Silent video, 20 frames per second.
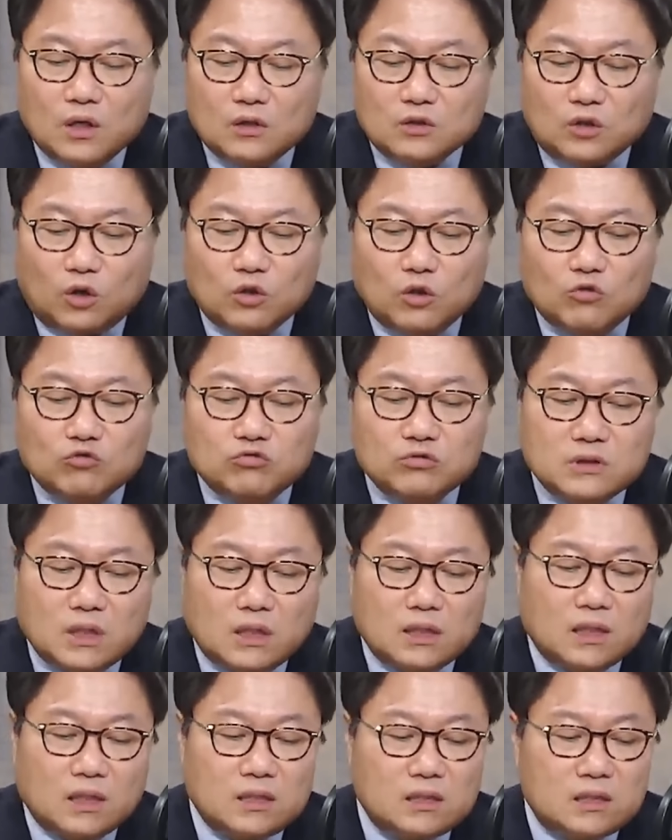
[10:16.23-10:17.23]

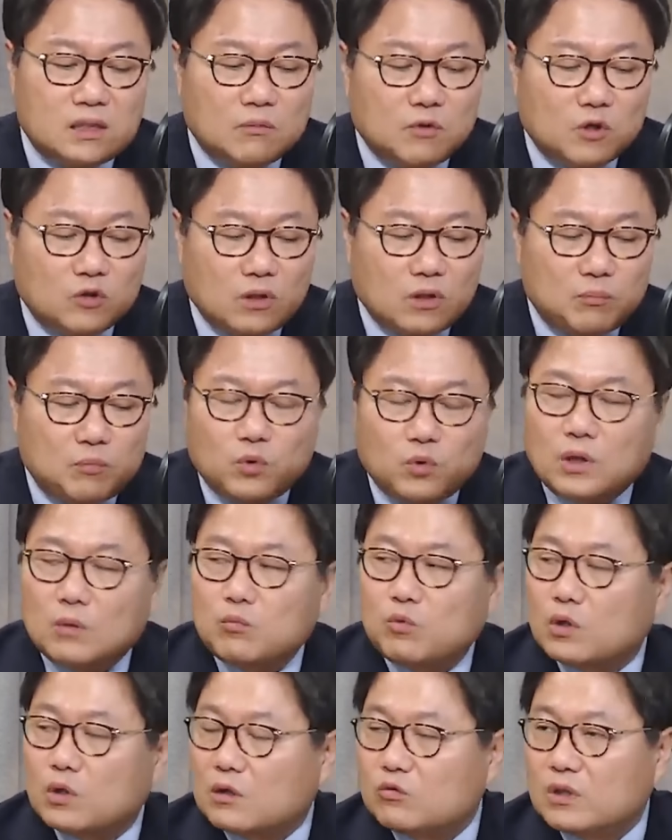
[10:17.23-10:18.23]
더더군다나 이재명 대표가
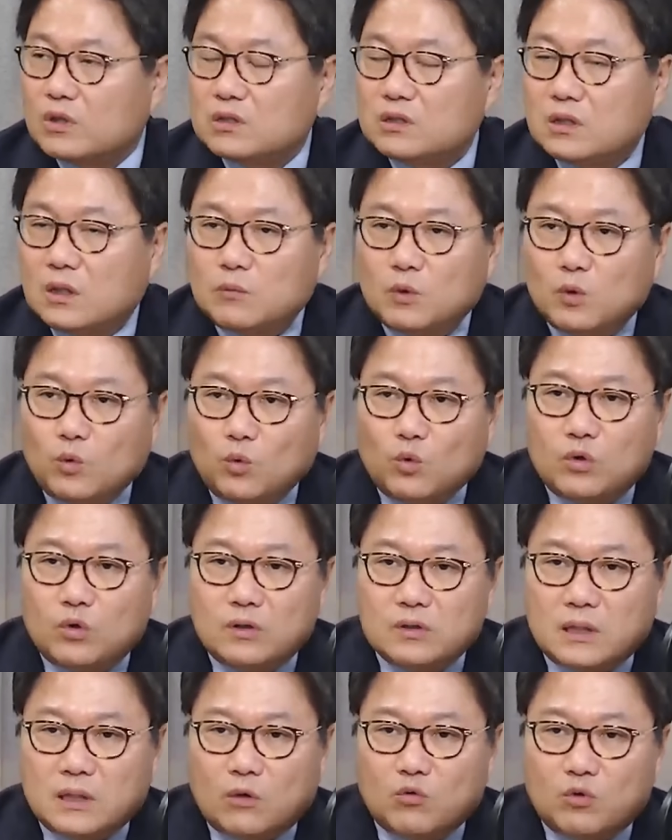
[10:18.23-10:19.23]
뭐라고 그랬냐면
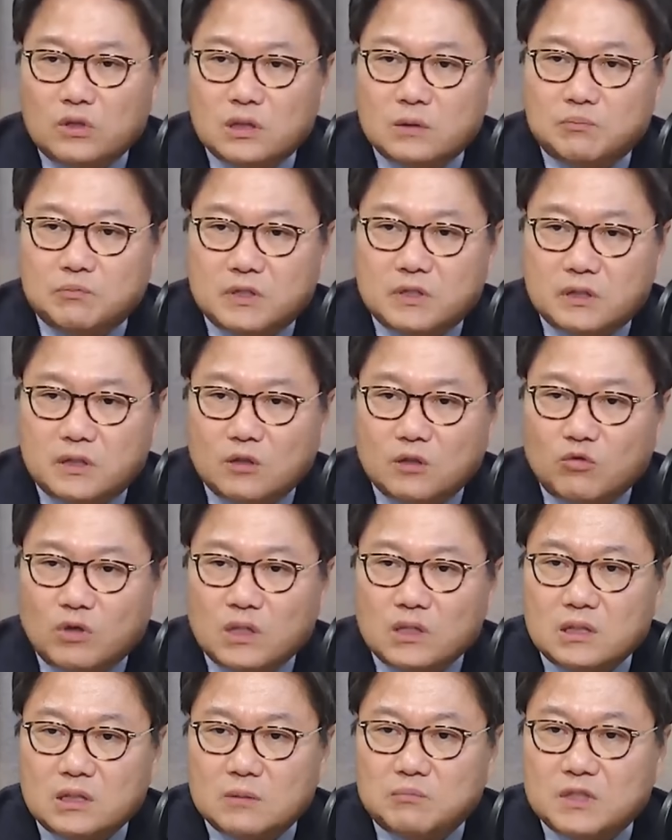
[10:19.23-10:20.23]
5월 4월
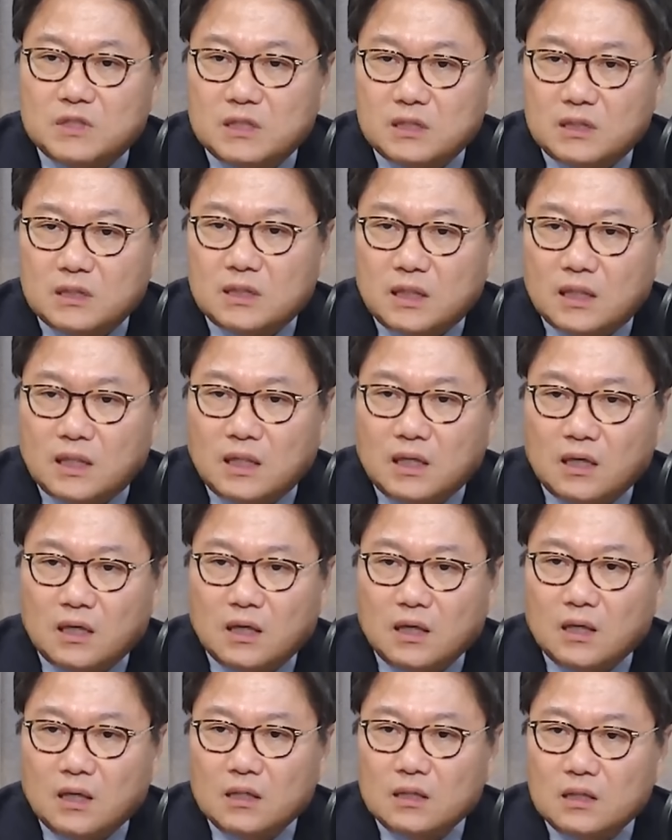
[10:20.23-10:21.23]
17일과 27일에
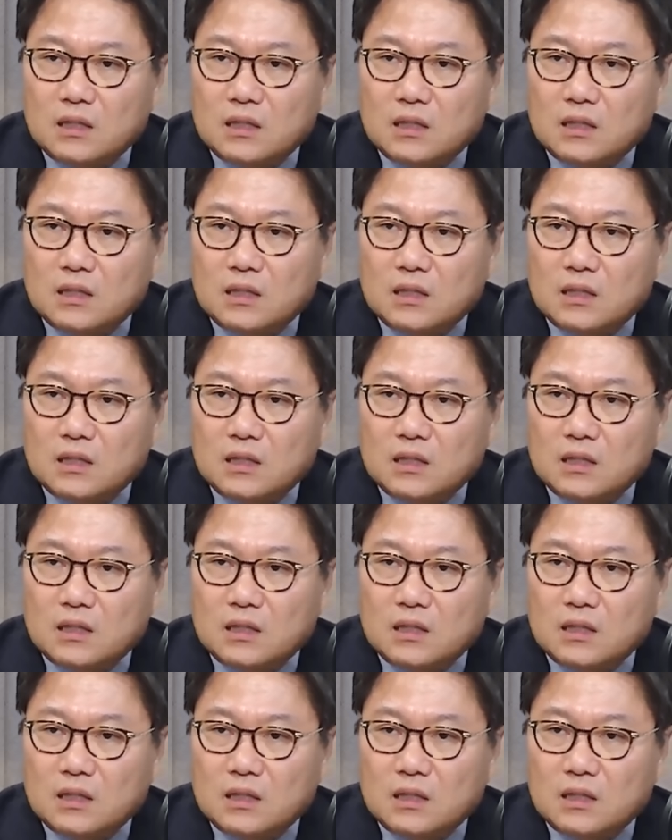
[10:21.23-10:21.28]
네.